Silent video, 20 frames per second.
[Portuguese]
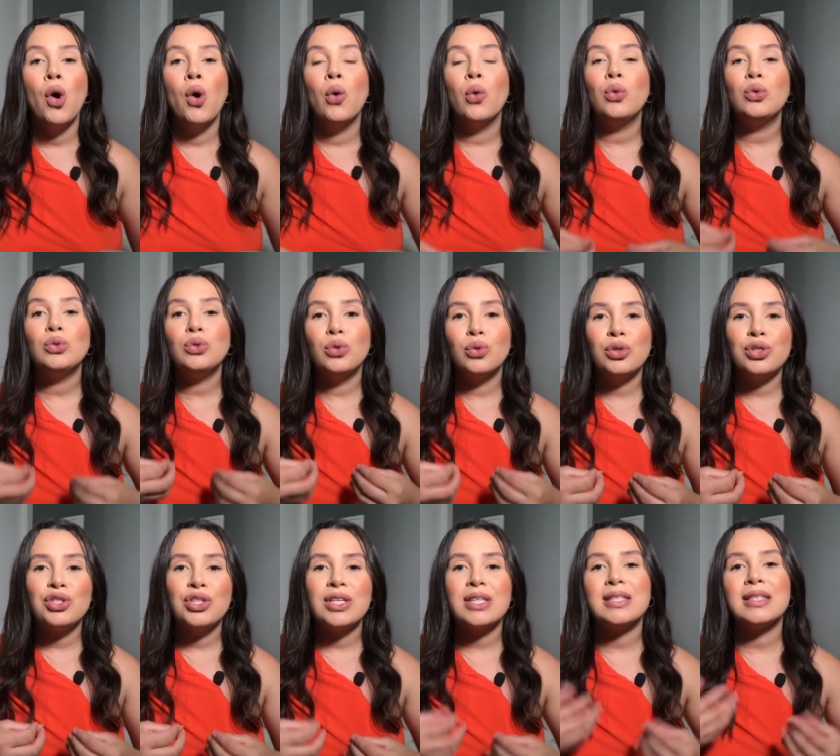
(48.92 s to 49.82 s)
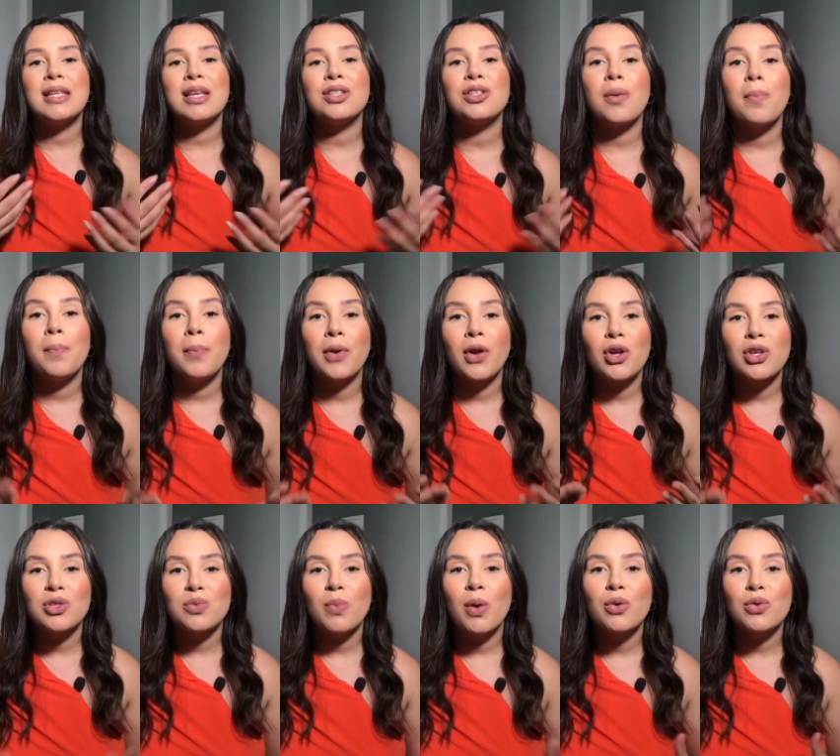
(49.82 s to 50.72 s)
um nude que seja
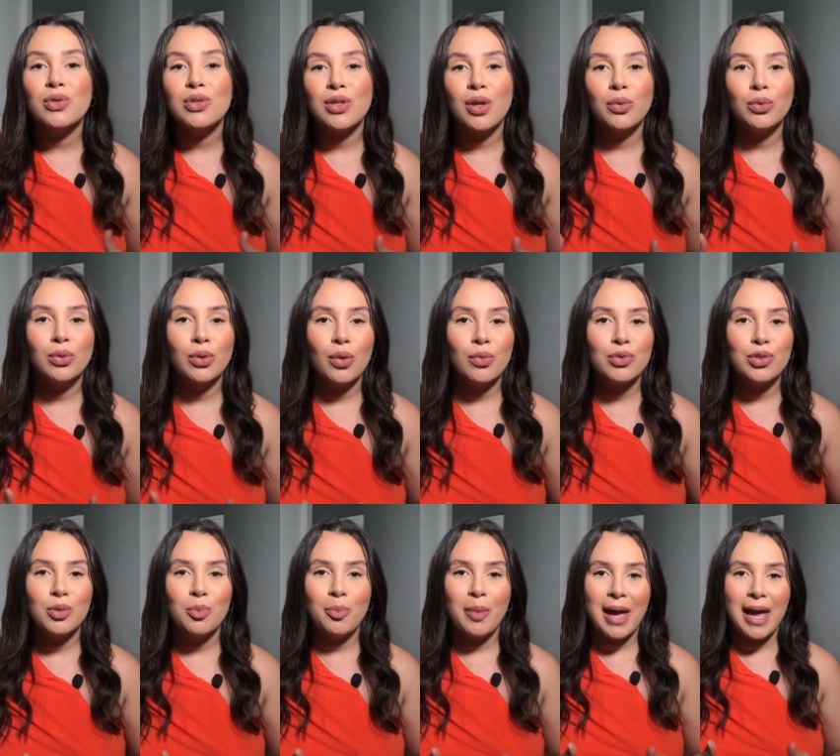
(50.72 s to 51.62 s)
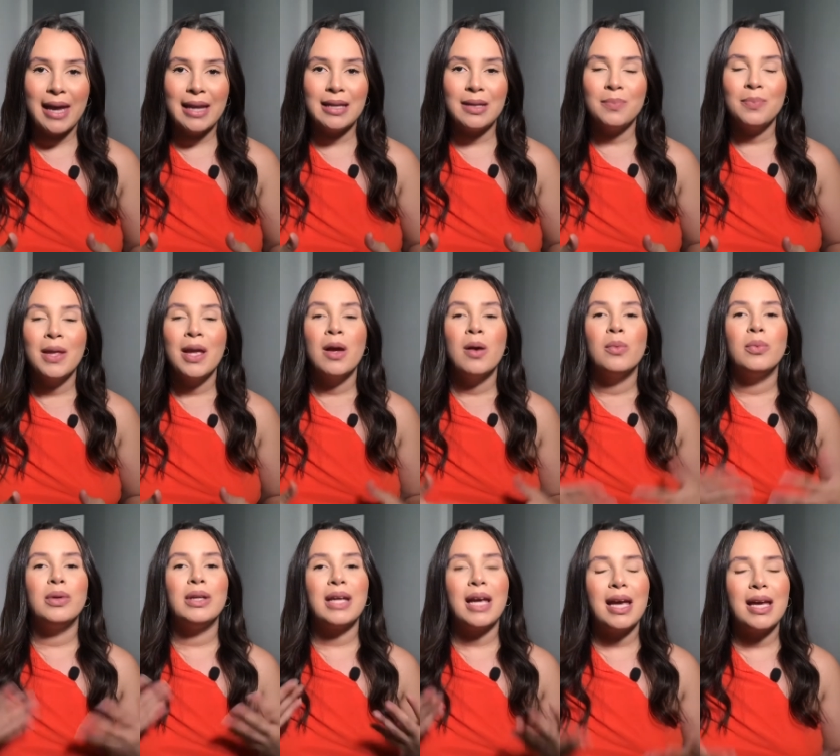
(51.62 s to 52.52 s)
próximo ao seu tom de pele.
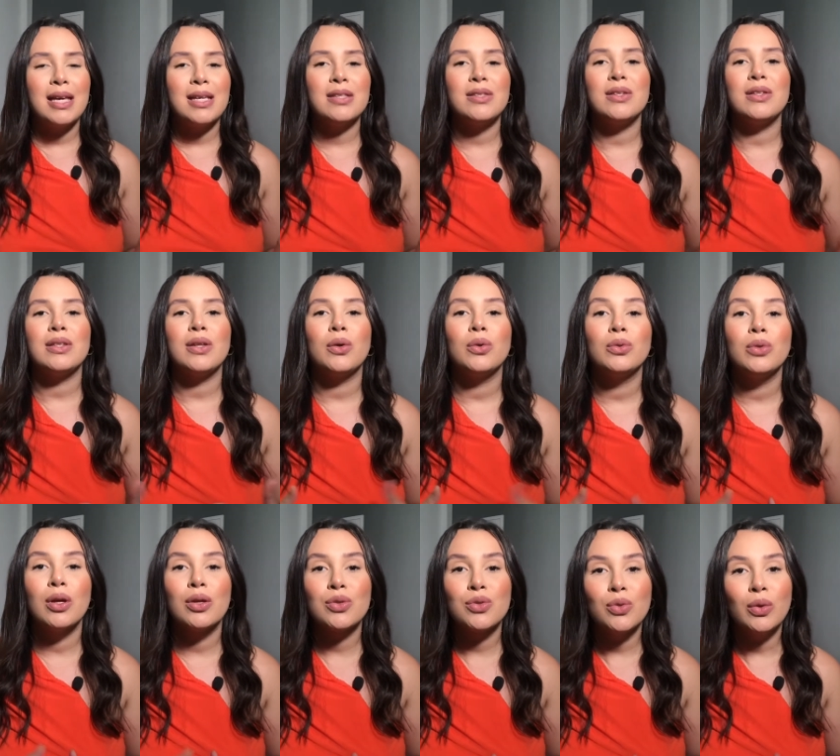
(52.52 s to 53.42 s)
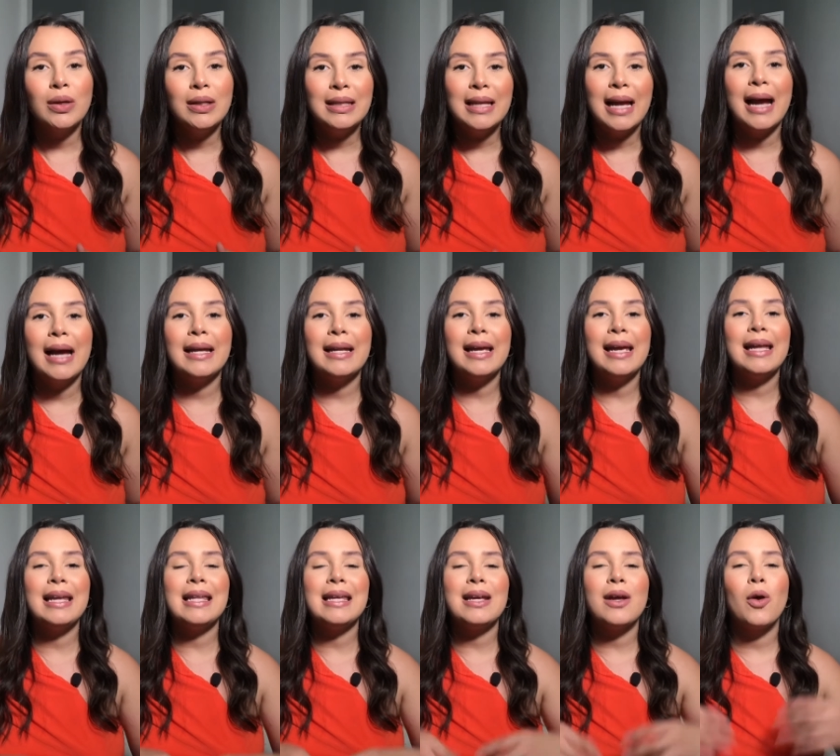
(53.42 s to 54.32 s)
Porque isso, então, o nosso olhar,
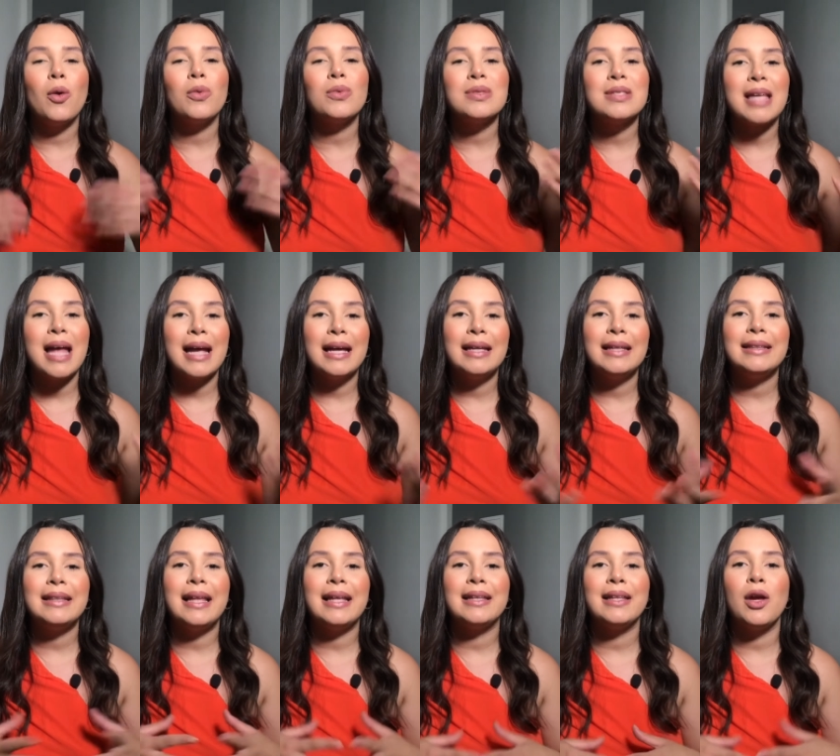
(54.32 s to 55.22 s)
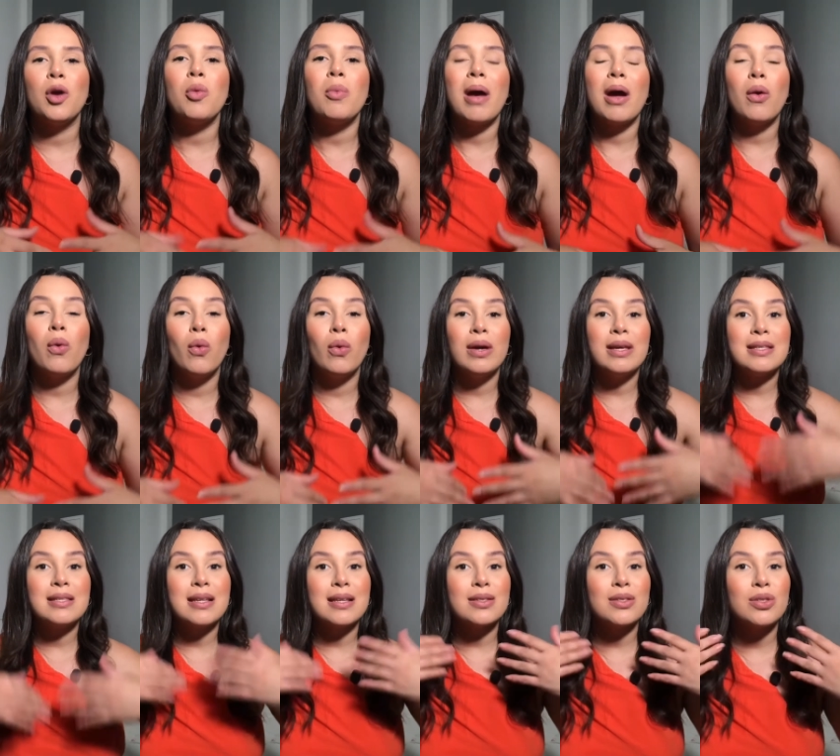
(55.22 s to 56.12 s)
ele consegue entender uma
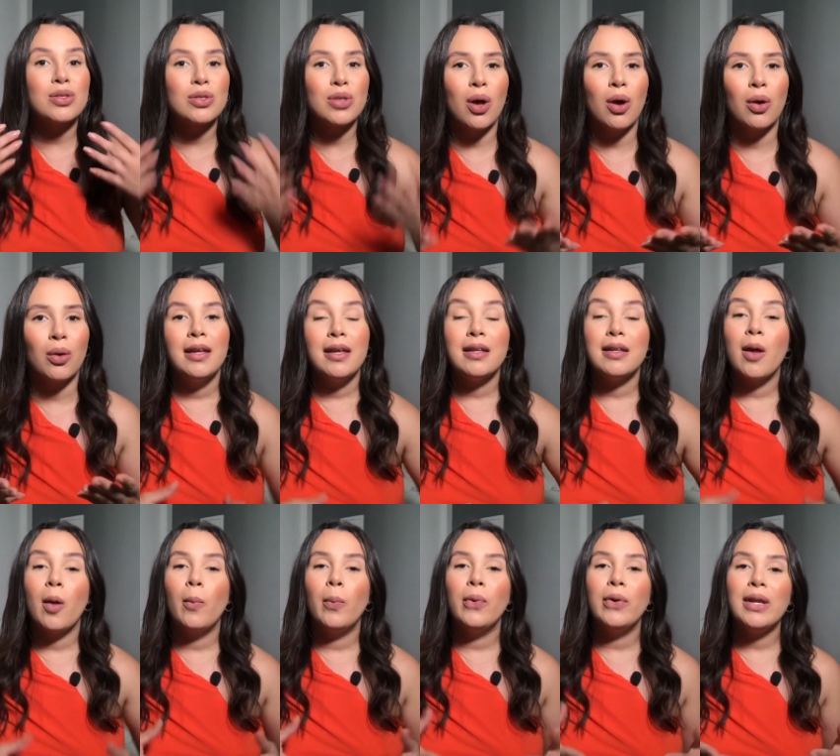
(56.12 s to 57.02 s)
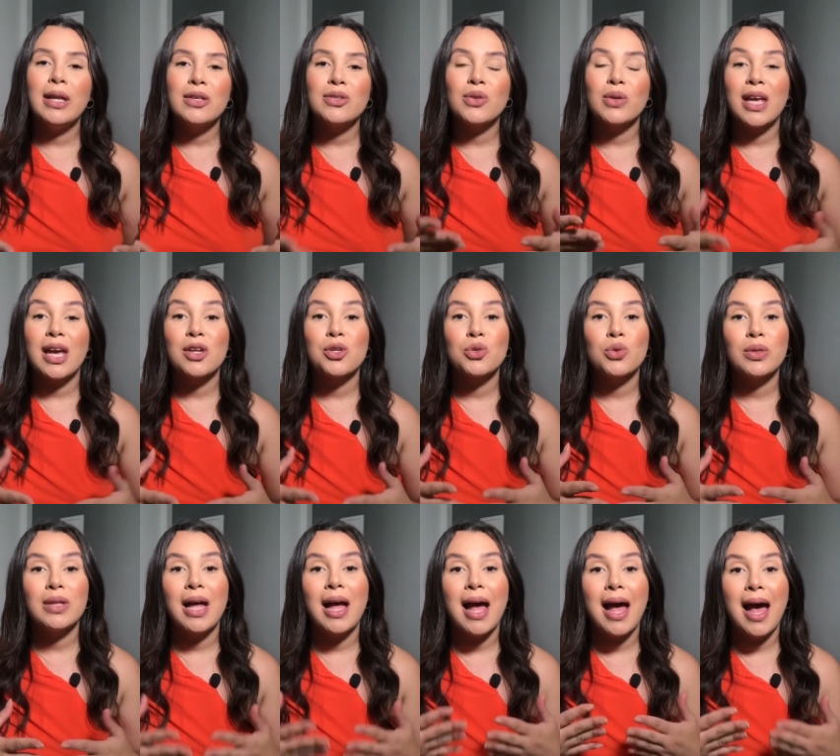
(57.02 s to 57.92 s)
coisa só. Então, por isso que
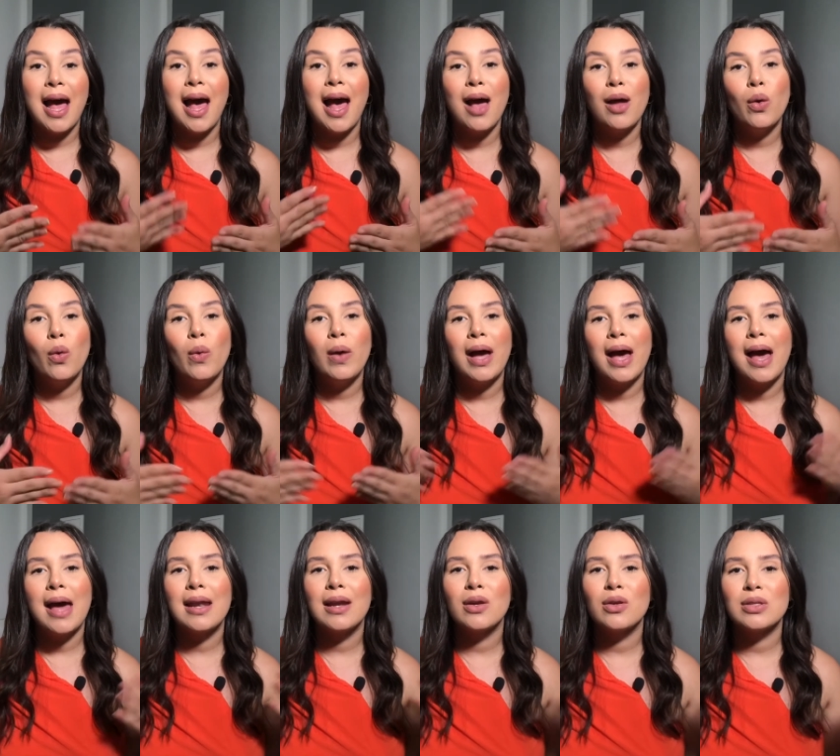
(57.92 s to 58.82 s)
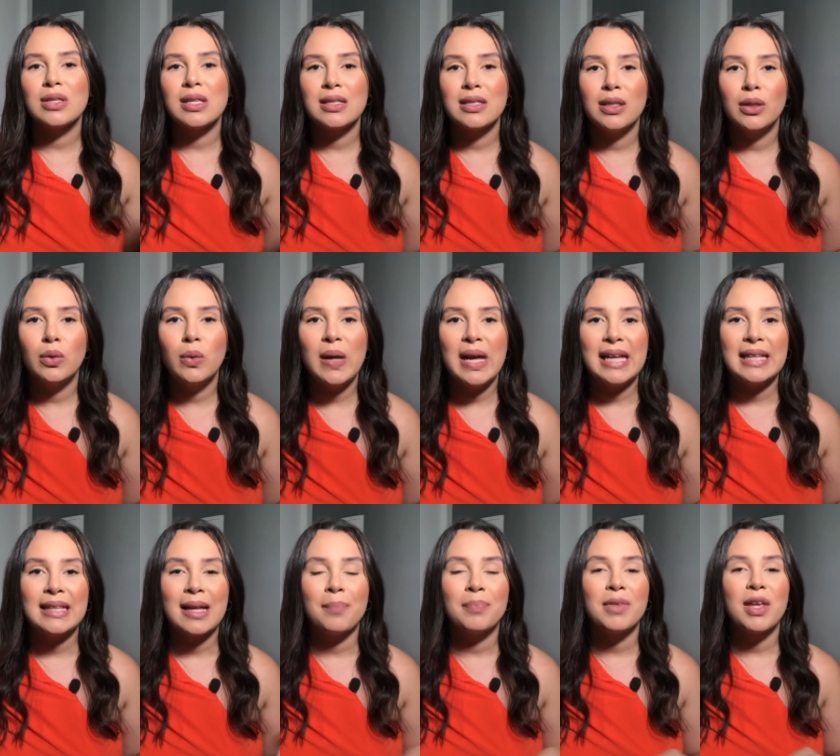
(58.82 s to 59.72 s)
ajuda a alongar a nossa
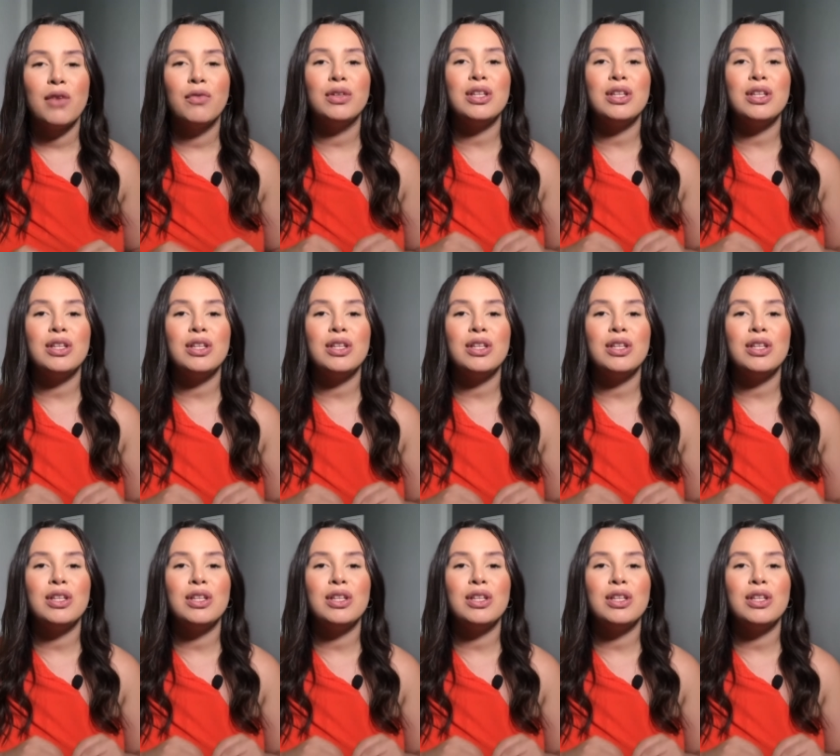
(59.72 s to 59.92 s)
silhueta. Eu vou